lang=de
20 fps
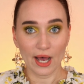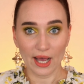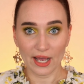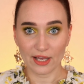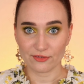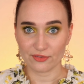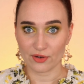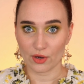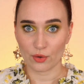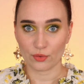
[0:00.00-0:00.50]

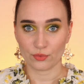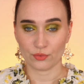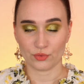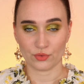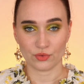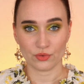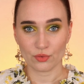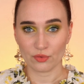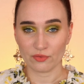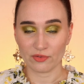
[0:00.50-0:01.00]
einfach auch nur
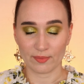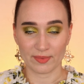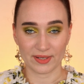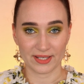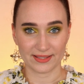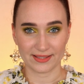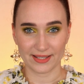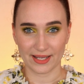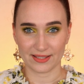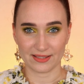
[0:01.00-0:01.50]
so, wenn man
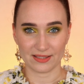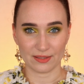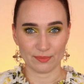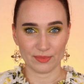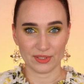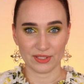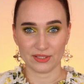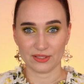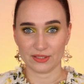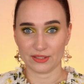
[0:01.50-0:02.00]
das Ganze
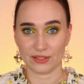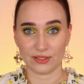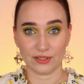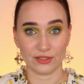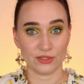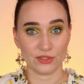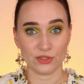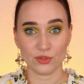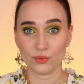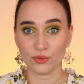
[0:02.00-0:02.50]
mit äh,
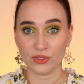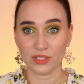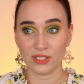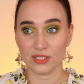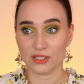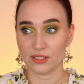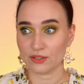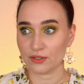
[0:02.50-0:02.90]
in die Uni,